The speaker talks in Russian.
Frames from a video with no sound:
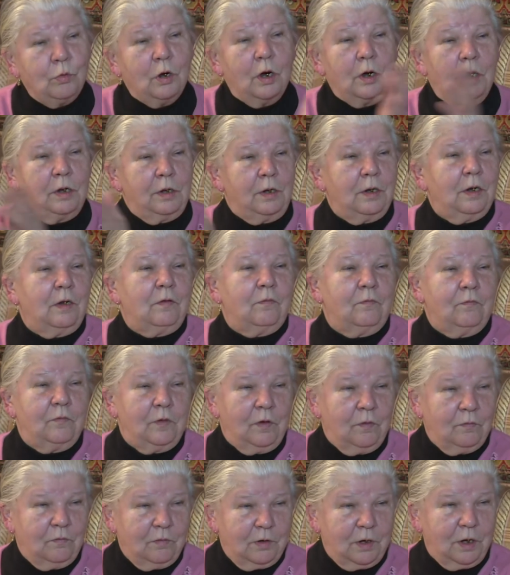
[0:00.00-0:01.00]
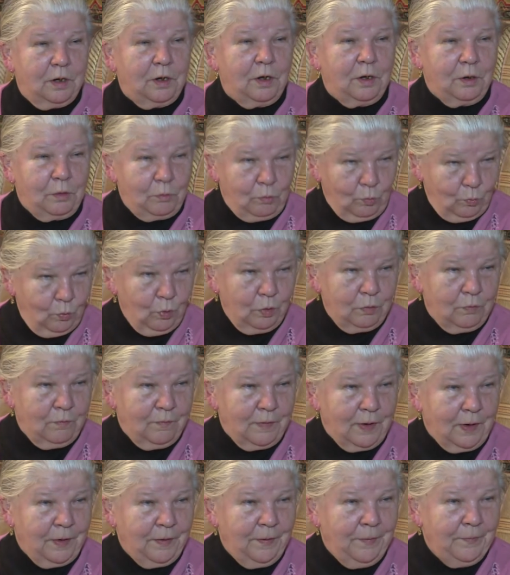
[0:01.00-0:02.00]
ходила в
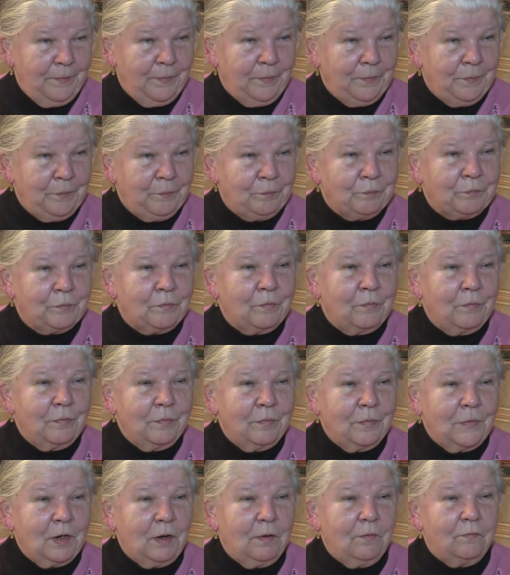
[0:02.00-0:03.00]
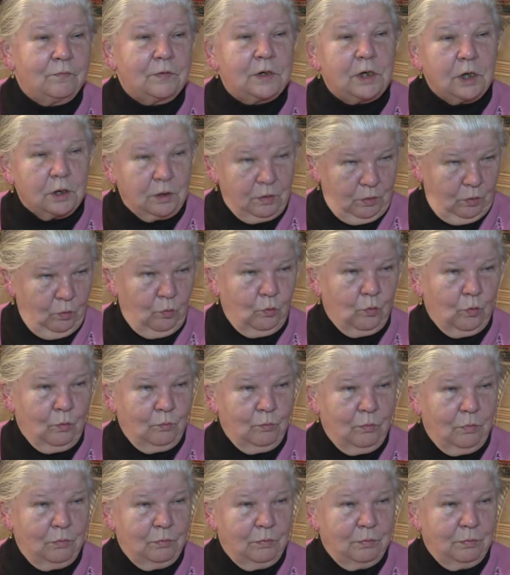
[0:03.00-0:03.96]
Новохаритоново в техникум.